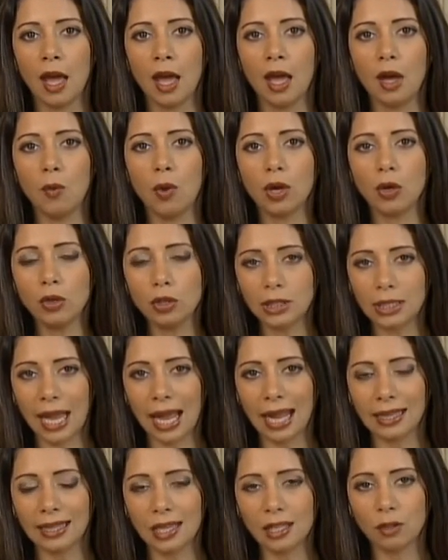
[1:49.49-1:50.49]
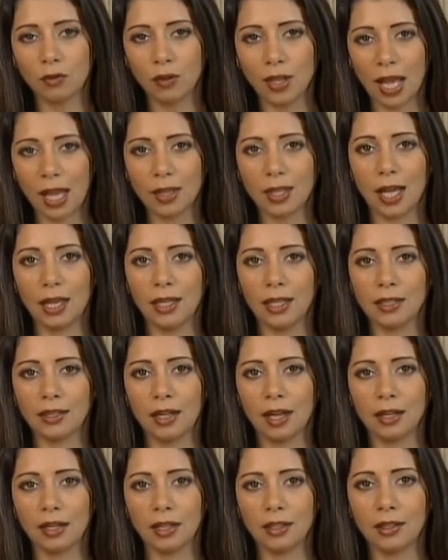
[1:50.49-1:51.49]
آه، وكنت تحدثت في هذا
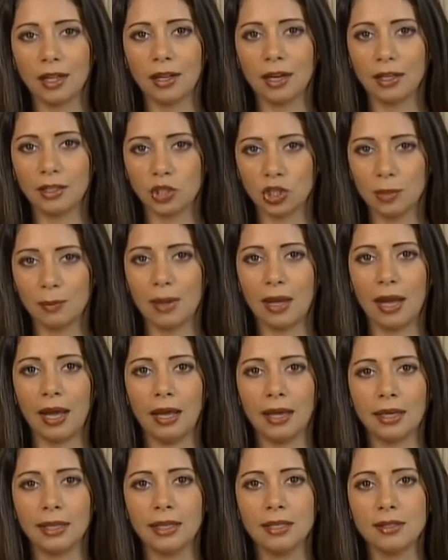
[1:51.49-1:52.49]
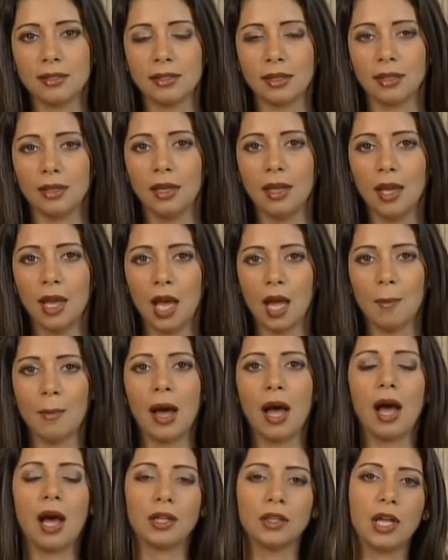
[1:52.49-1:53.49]
الإطار إطار اجتماع كلينتون آه،
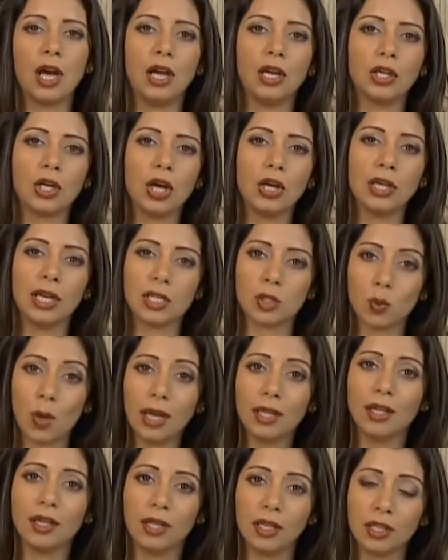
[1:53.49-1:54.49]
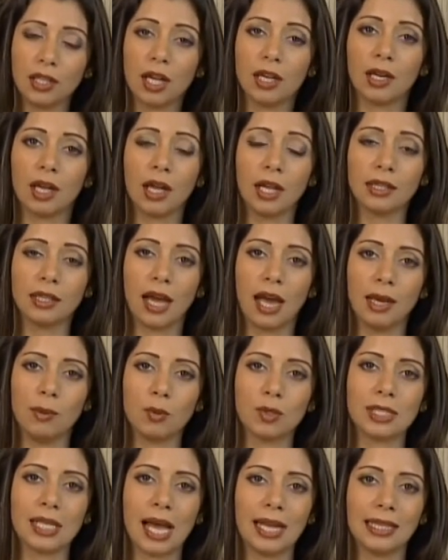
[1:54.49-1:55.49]
مع أعضاء الكونغرس وأيضا إطار قطع
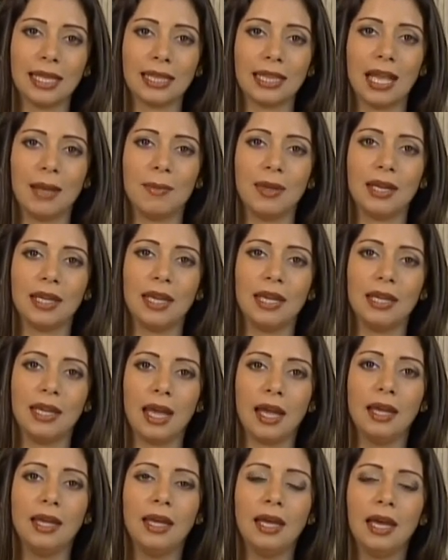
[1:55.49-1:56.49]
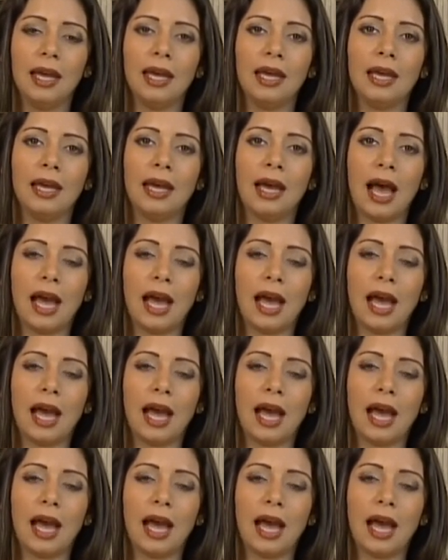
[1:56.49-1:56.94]
المساعدات الأمريكية آه،